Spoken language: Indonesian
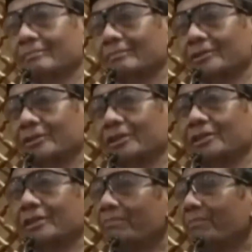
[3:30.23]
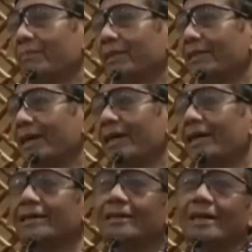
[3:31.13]
sistem
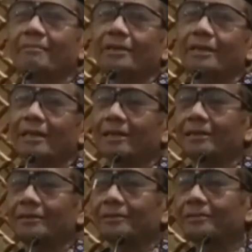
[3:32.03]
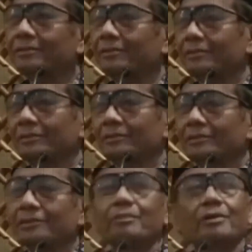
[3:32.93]
pemerintahan di dalam negara itu
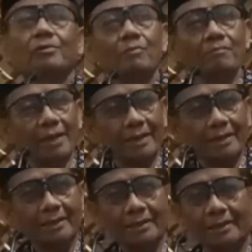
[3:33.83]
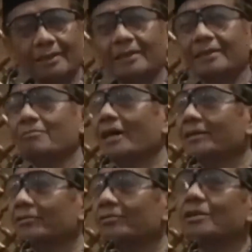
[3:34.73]
berubah dari
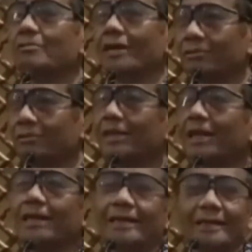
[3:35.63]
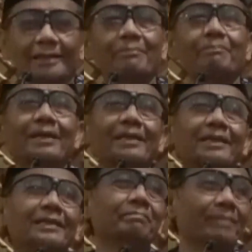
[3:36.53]
waktu ke waktu dan dari tempat
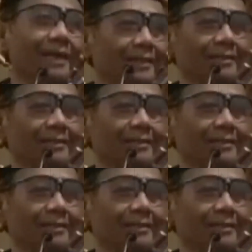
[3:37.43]
ke tempat.